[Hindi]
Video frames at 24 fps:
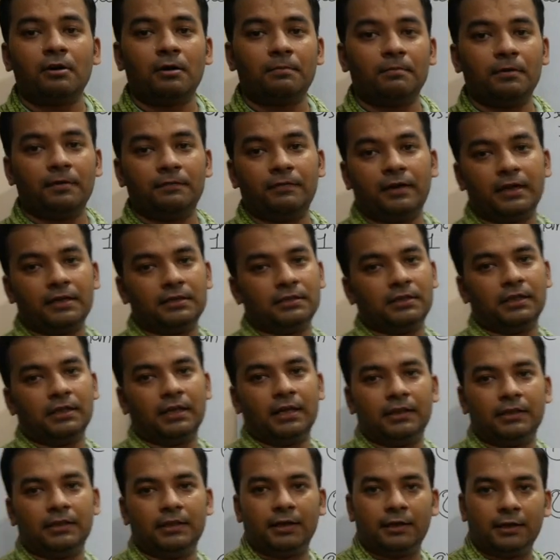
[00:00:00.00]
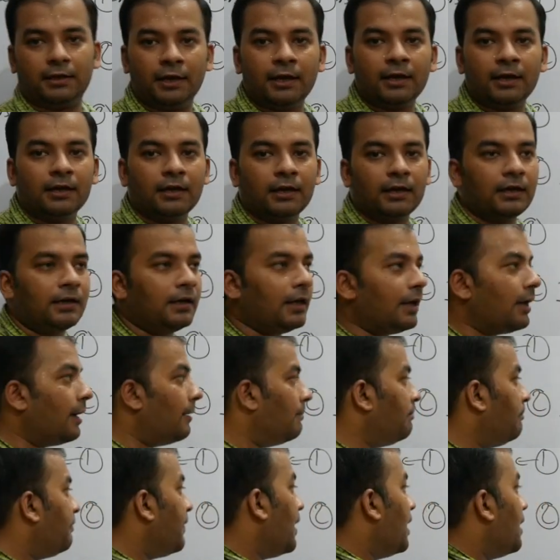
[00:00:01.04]
प्रॉपर फ्रैक्शन कहते हैं क्लियर है ठीक
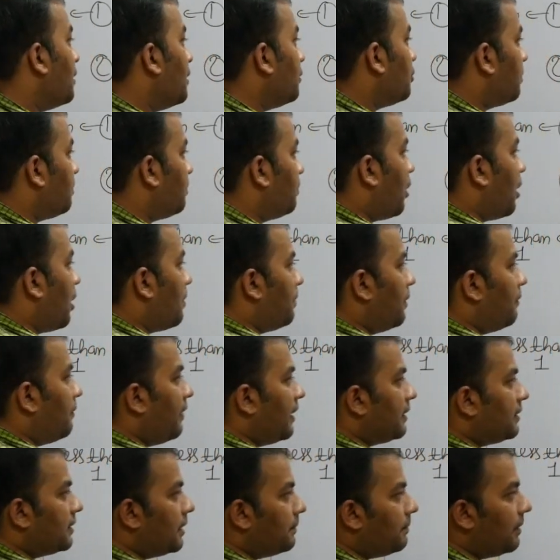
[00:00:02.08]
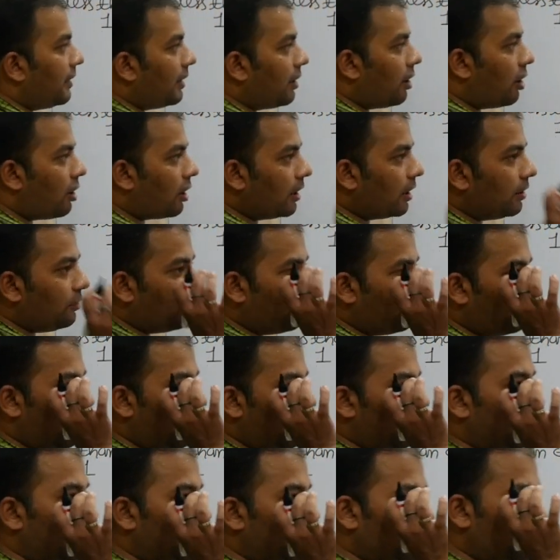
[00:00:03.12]
है तो प्रॉपर फ्रैक्शन में क्या होगा
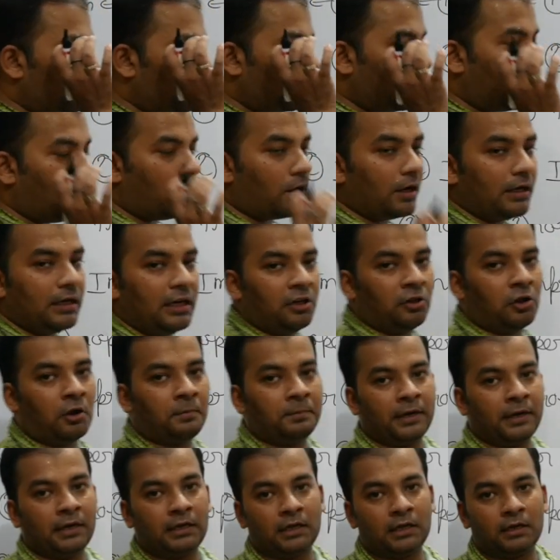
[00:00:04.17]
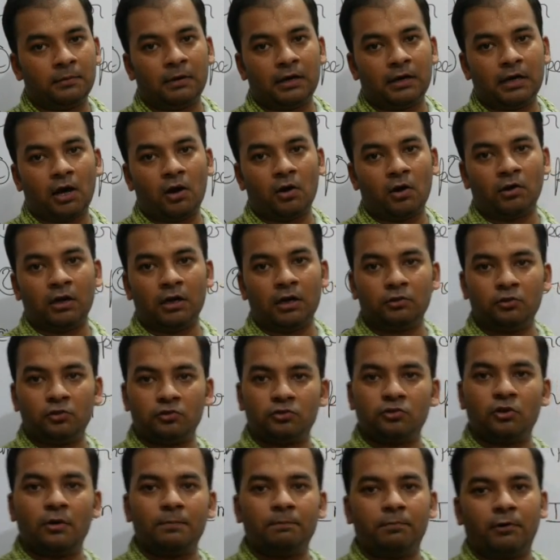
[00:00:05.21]
न्यूमरेटर छोटा होगा डिनोमिनेटर बड़ा होगा तो
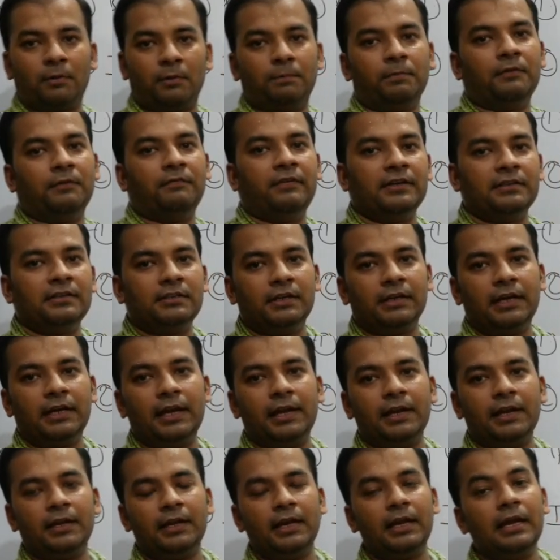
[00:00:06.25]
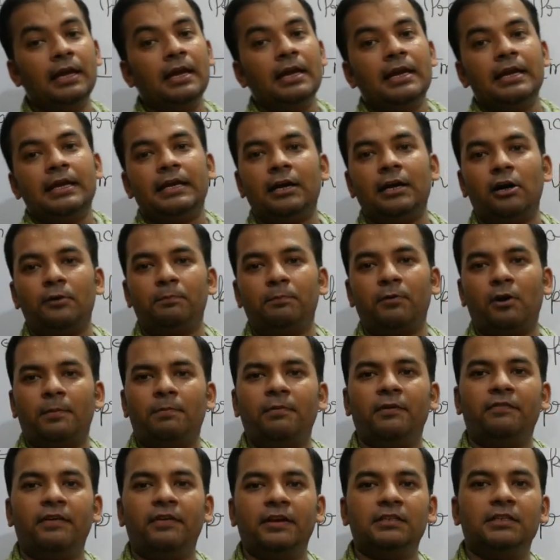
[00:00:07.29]
उसको प्रॉपर फ्रैक्शन कहेंगे और
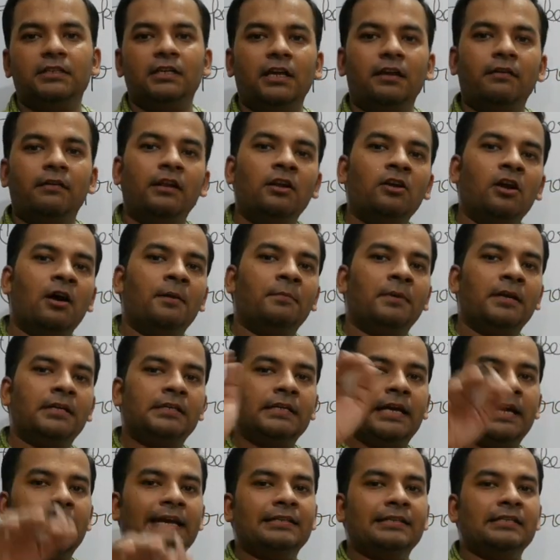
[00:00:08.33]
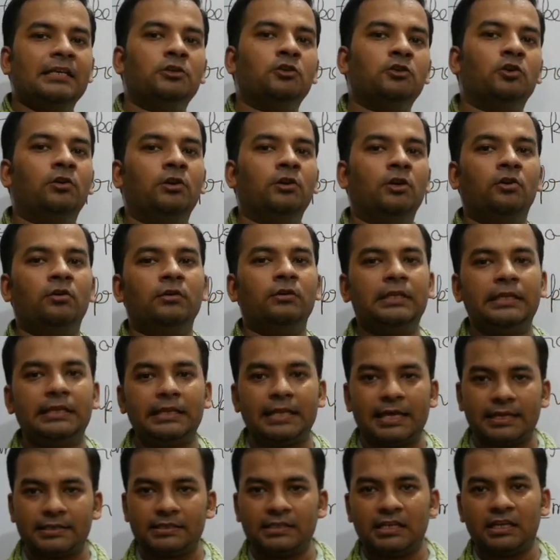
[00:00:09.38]
प्रॉपर फ्रैक्शन की वैल्यू हमेशा एक से छोटी होती
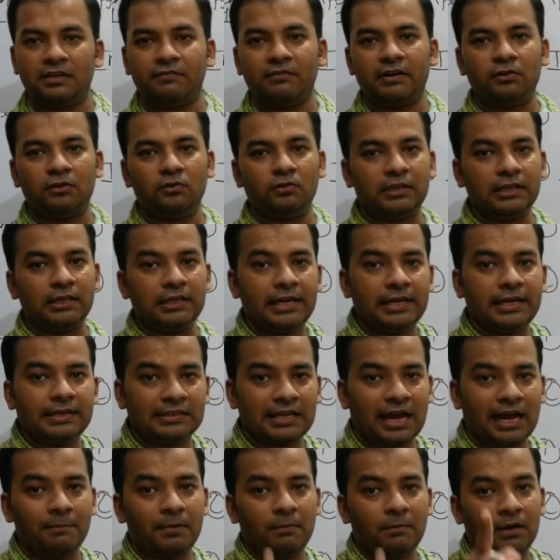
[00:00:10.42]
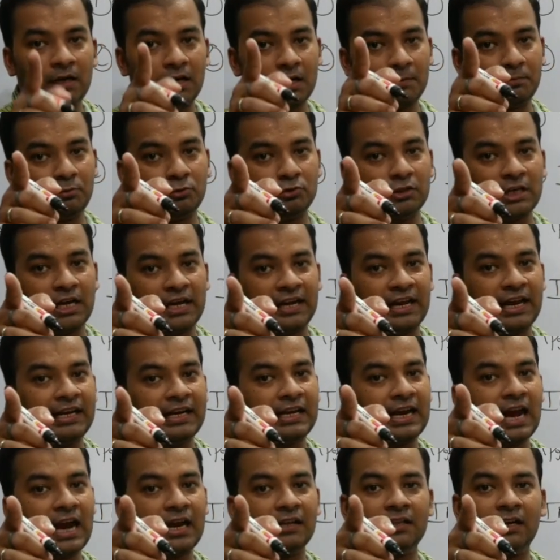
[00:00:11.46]
लेस देन वन होती ये एग्जाम में बेटा पूछा गया
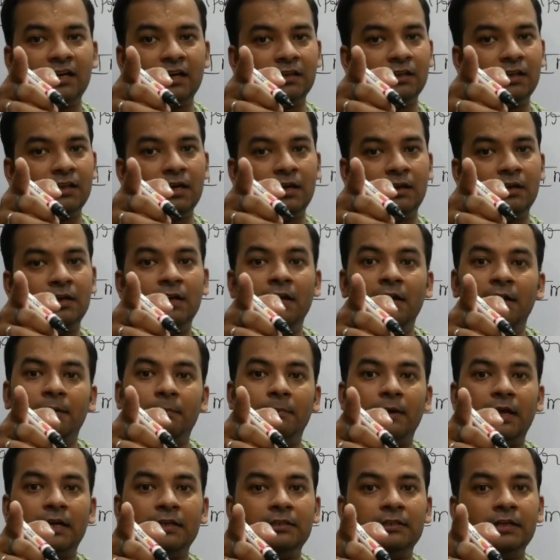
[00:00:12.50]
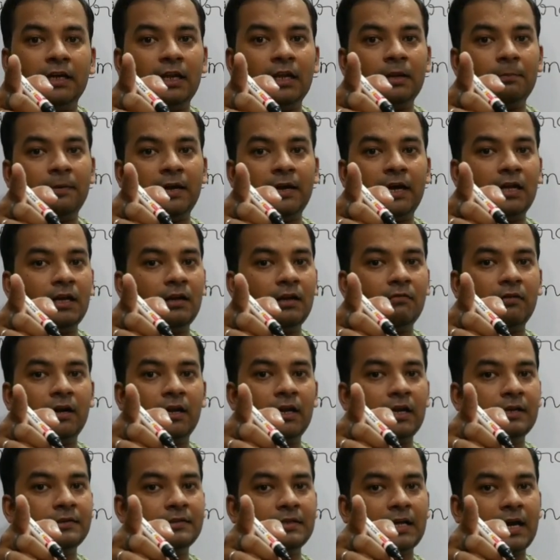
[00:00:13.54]
याद रखना भैया जेल प्रहरी
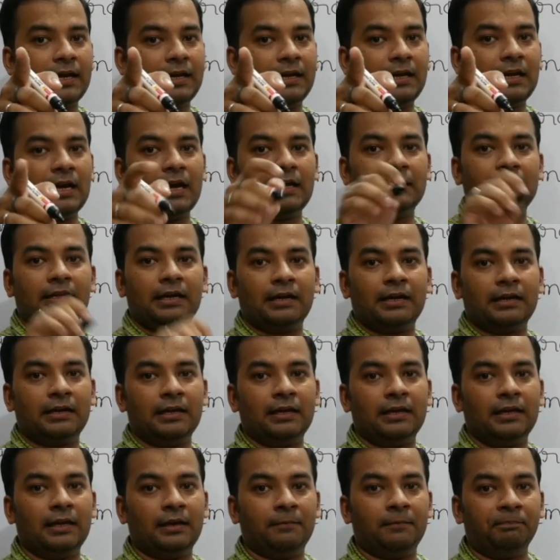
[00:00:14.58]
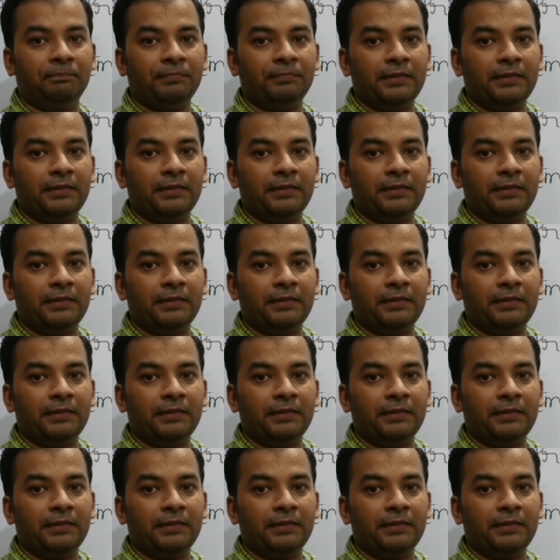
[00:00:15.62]
वाले सारे याद रखेंगे